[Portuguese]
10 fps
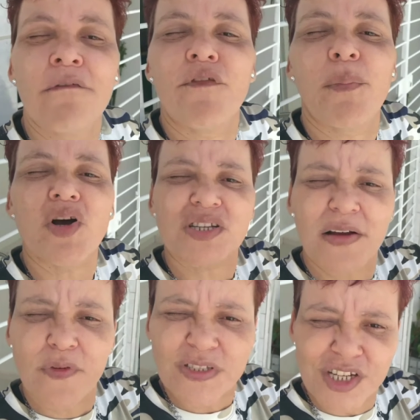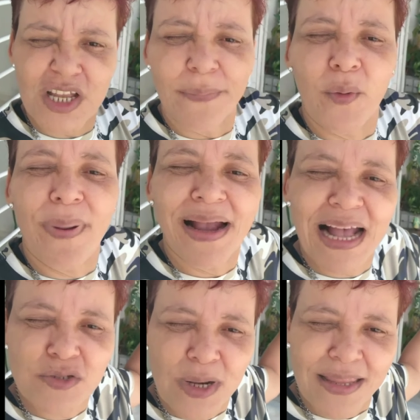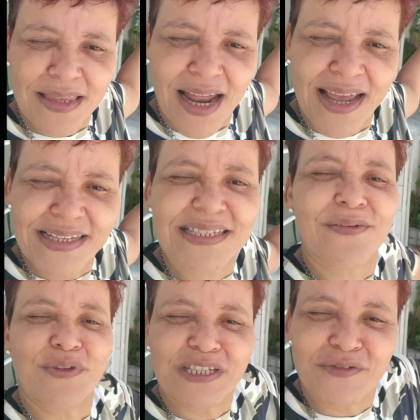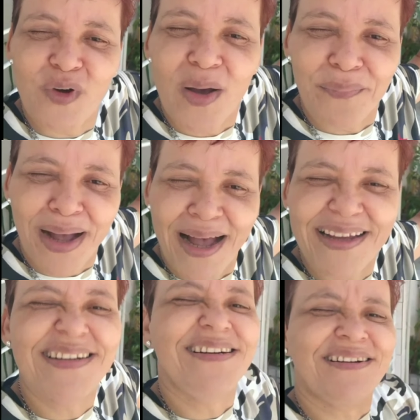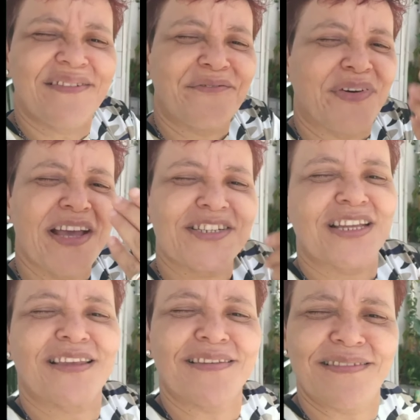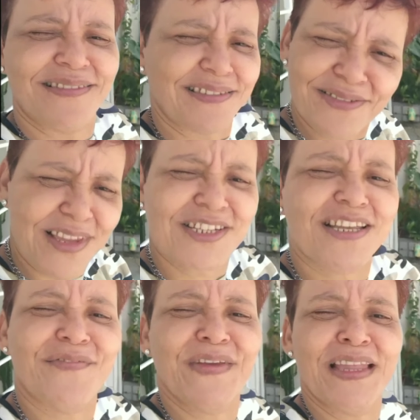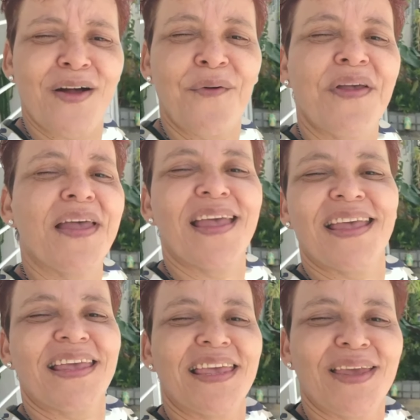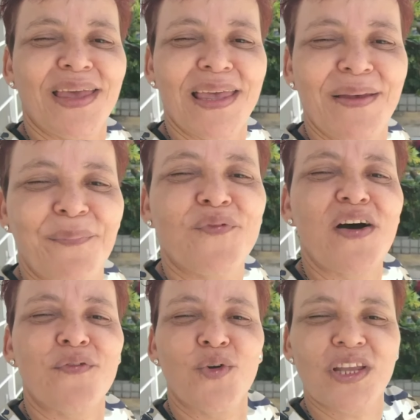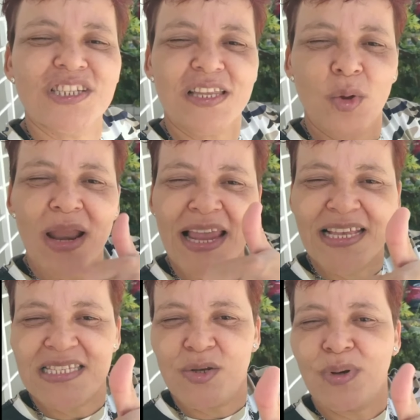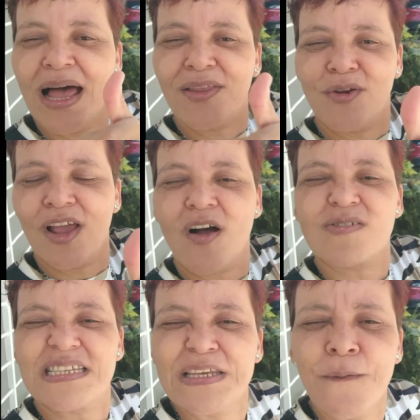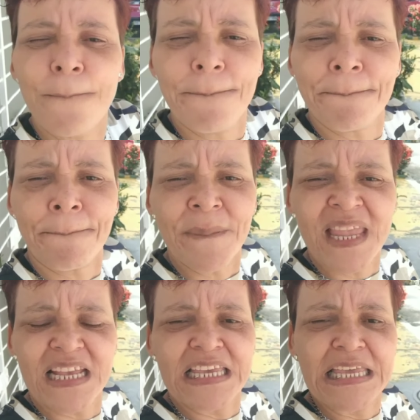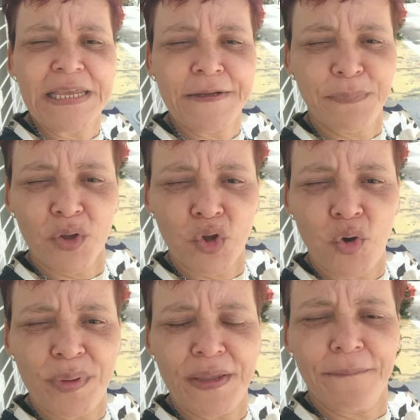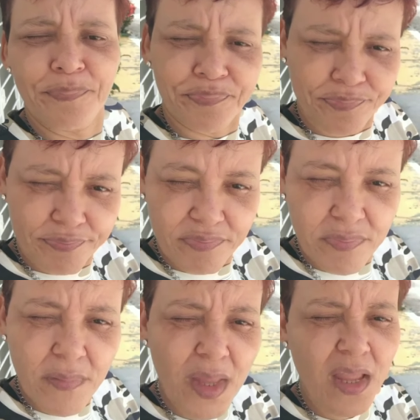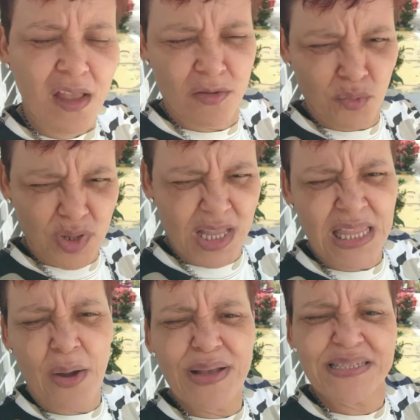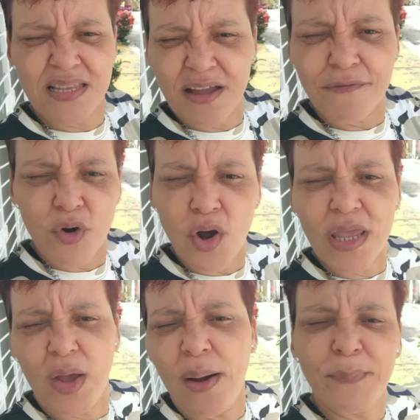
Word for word: Vou mostrar a vocês também o bagaço lá atrás, que vocês vão amar. Vem, gente, deixa de vir não. E, por favor, deixa teu likezinho lá, teu legalzinho. E meu nome no canal é Sandra Vlog, é uma